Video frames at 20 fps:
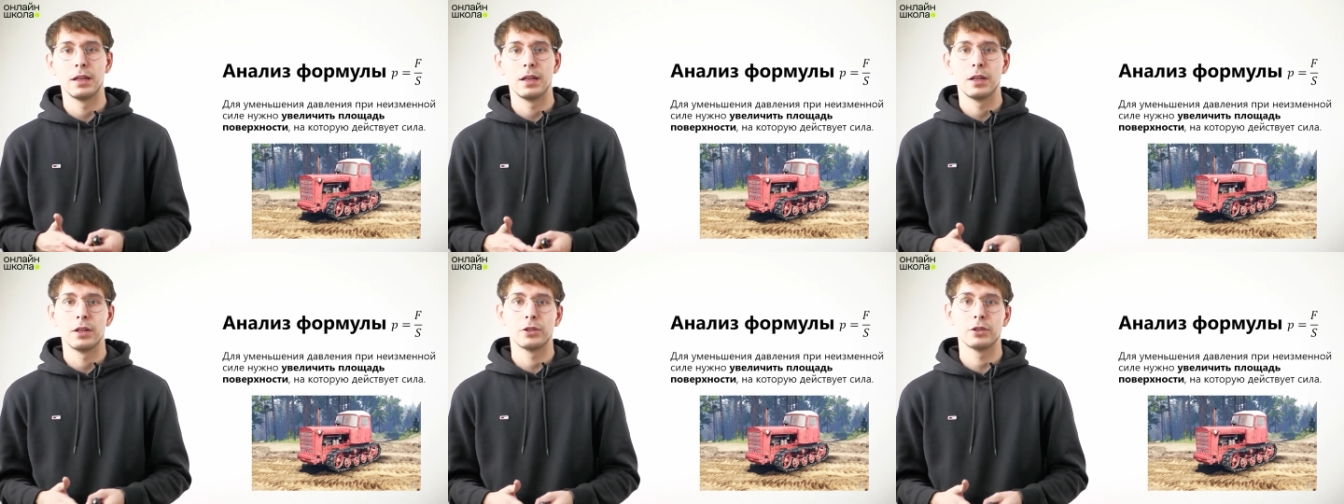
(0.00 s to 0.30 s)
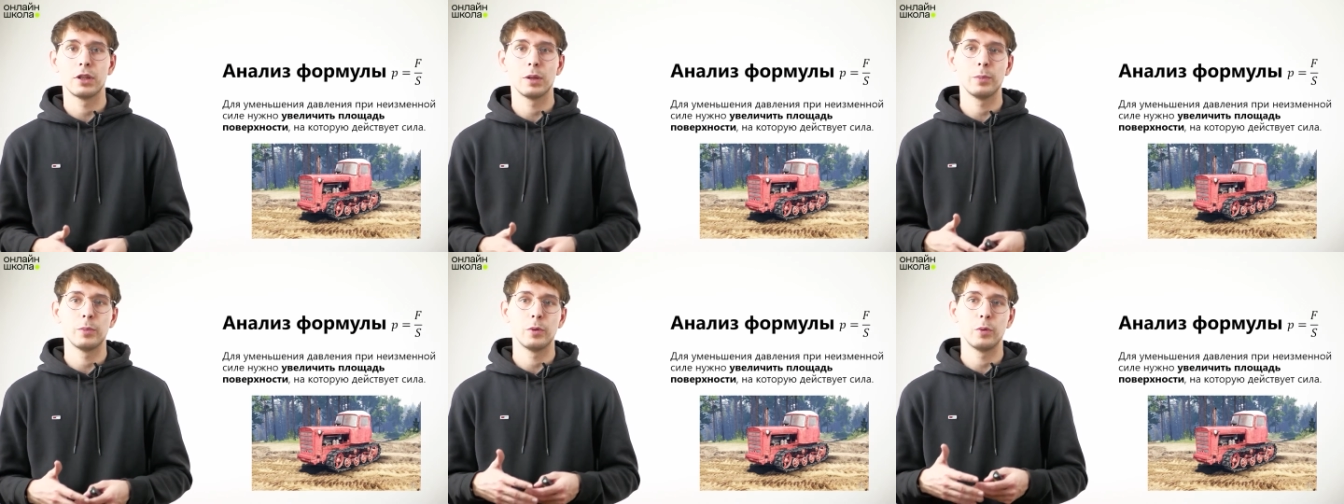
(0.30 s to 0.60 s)

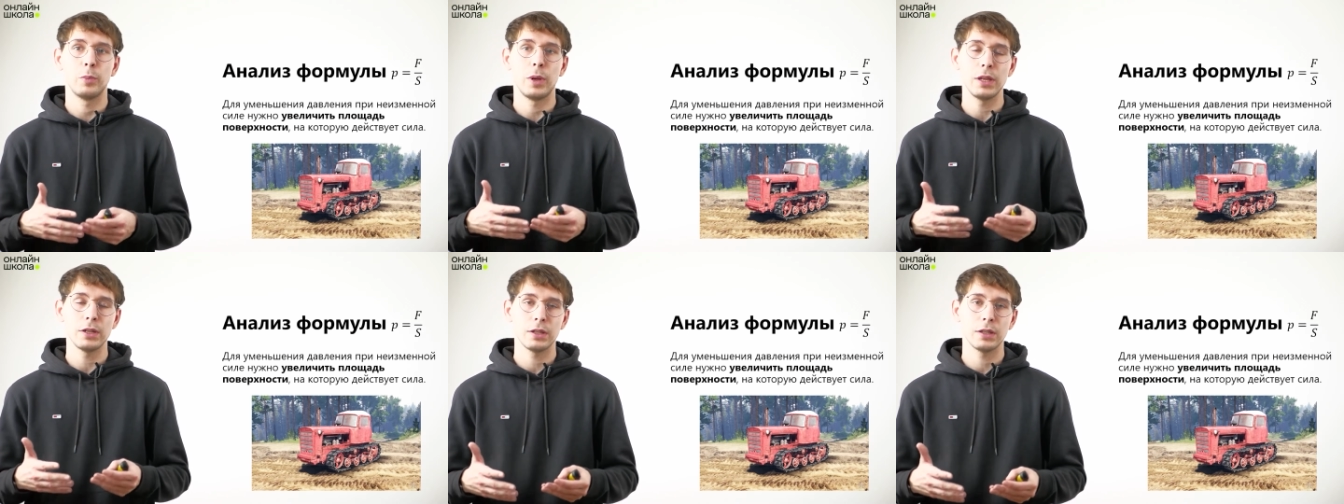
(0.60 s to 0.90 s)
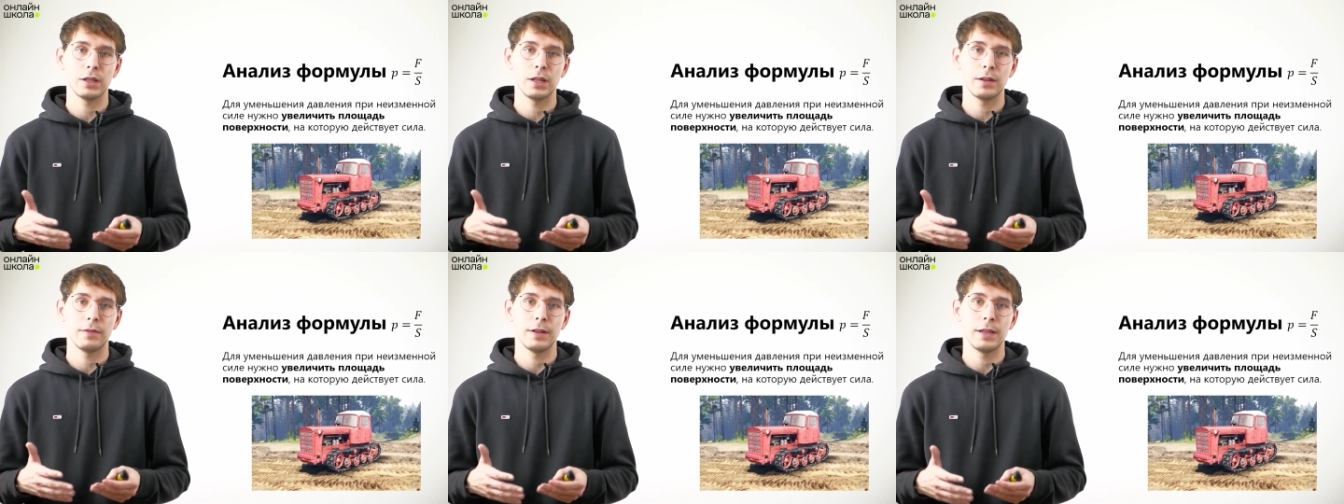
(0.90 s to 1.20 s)
Чтобы уменьшить
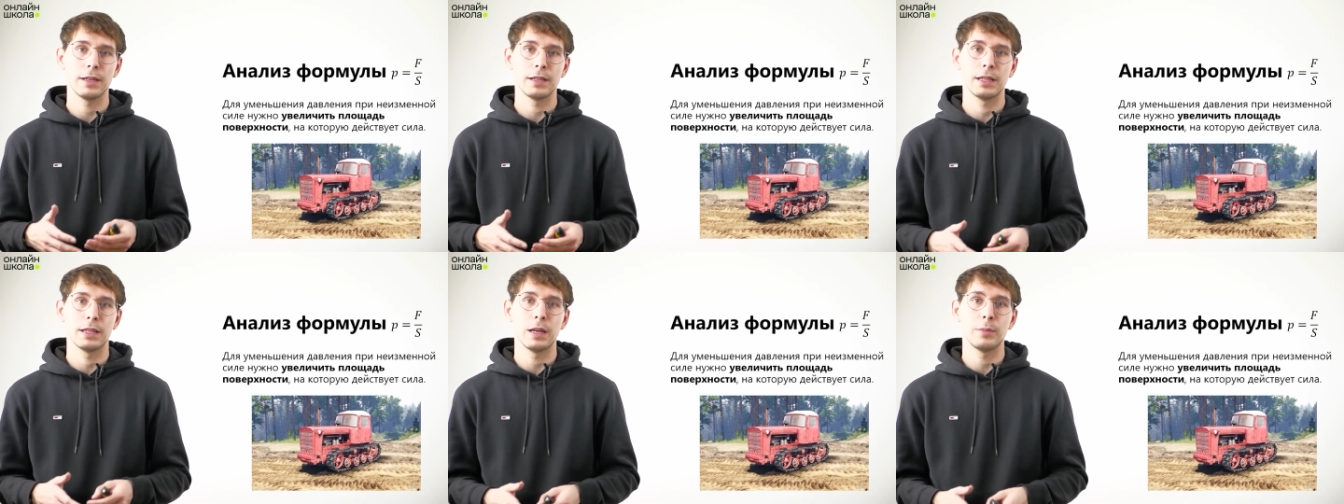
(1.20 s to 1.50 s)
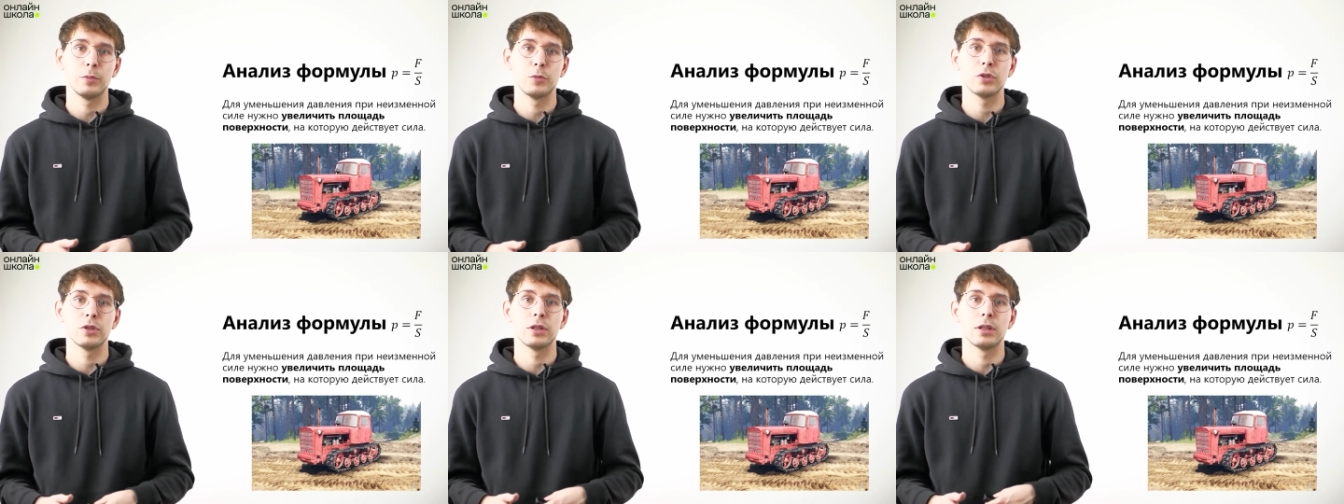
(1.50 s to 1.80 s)
давление, нам
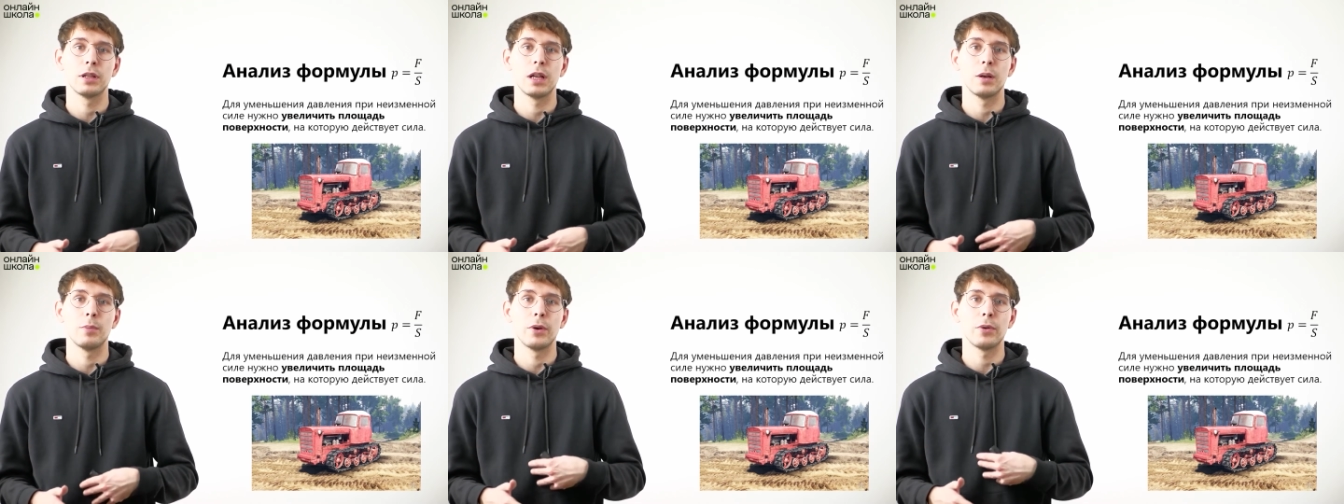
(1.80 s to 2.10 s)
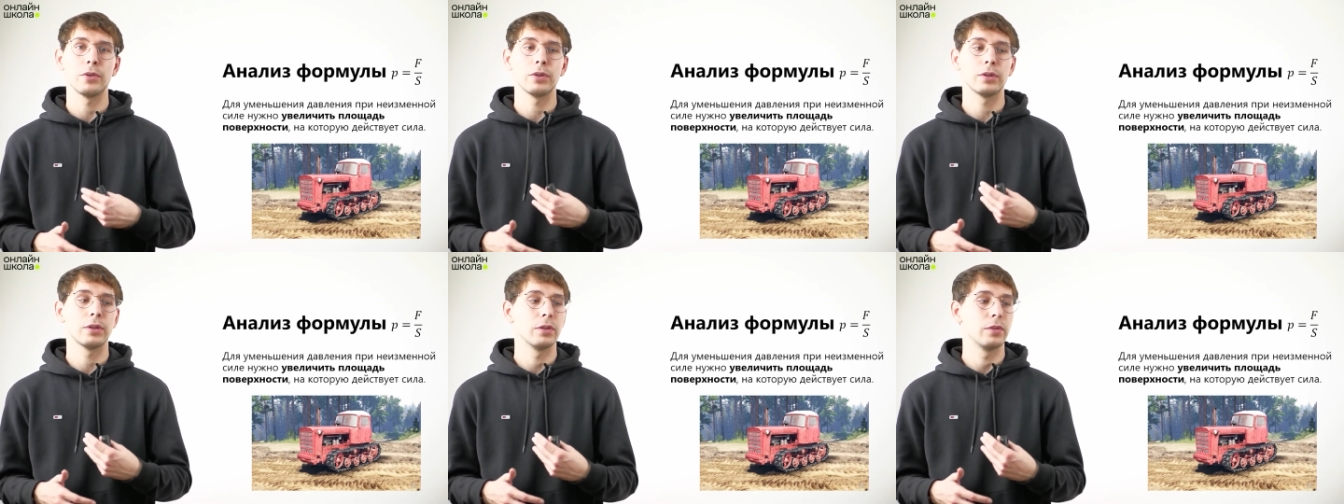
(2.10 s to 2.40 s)
нужно
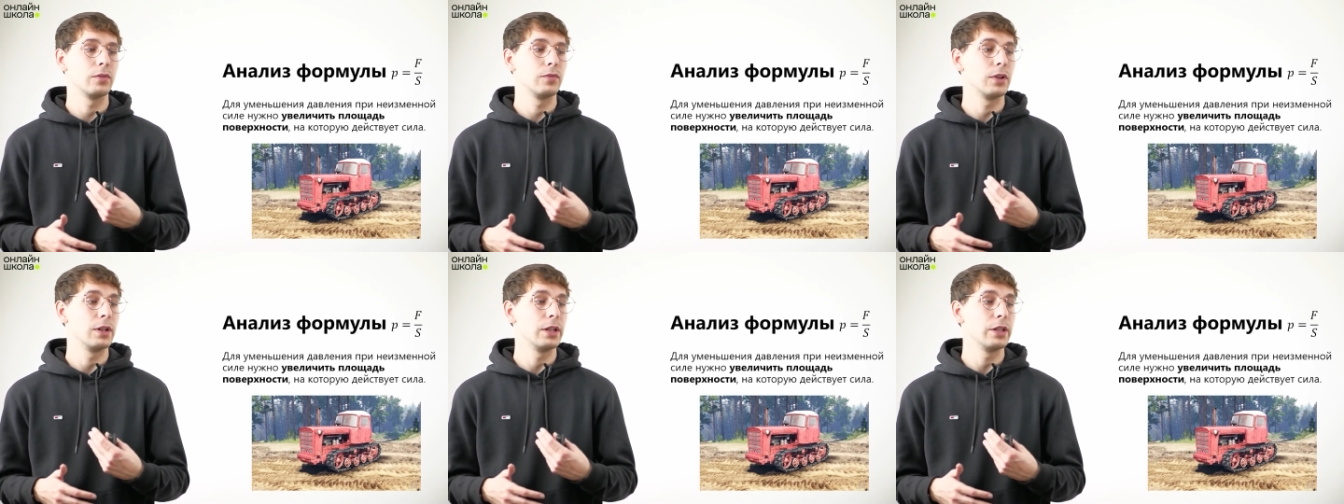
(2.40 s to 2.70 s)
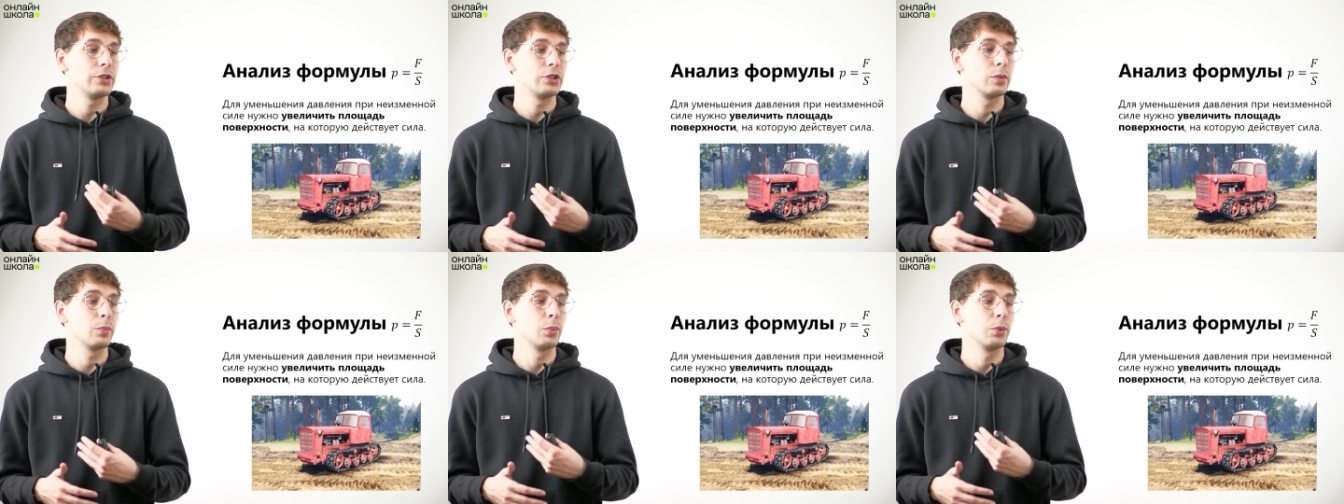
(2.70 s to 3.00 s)
наоборот
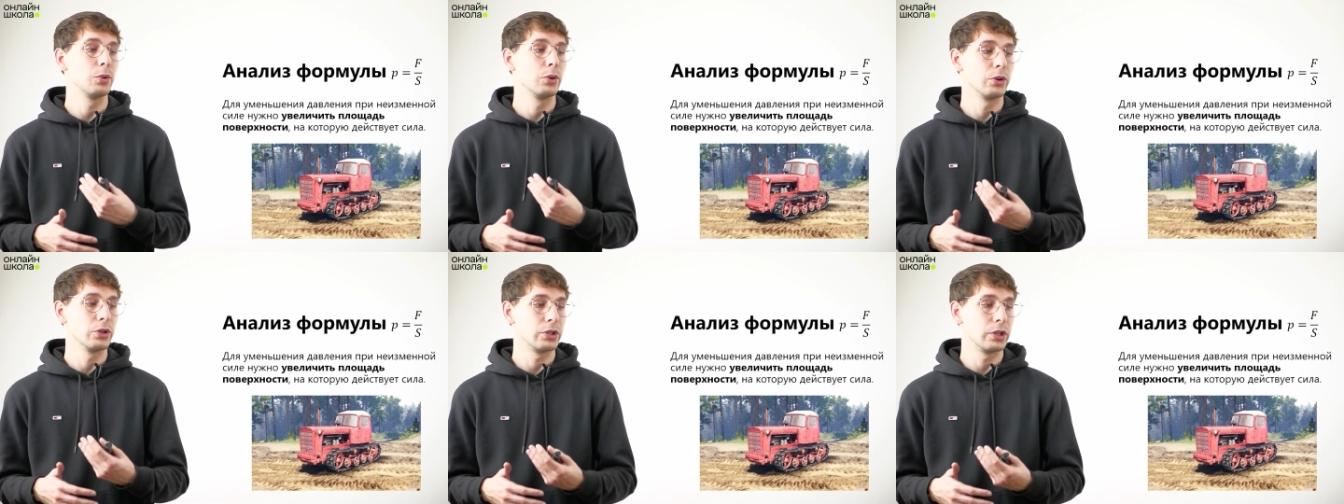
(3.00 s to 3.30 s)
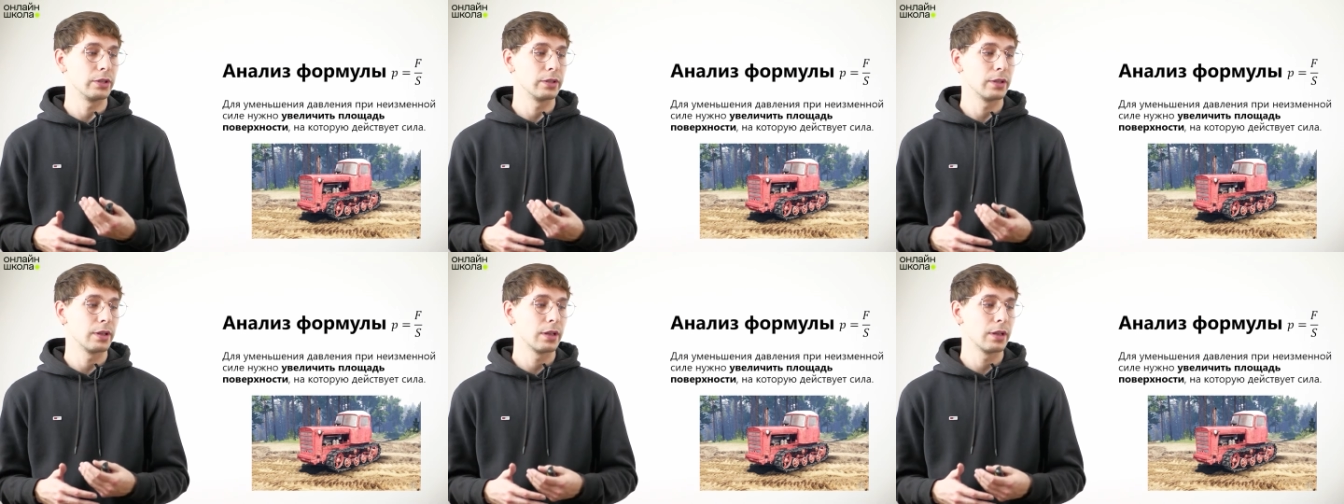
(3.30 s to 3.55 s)
увеличить площадь.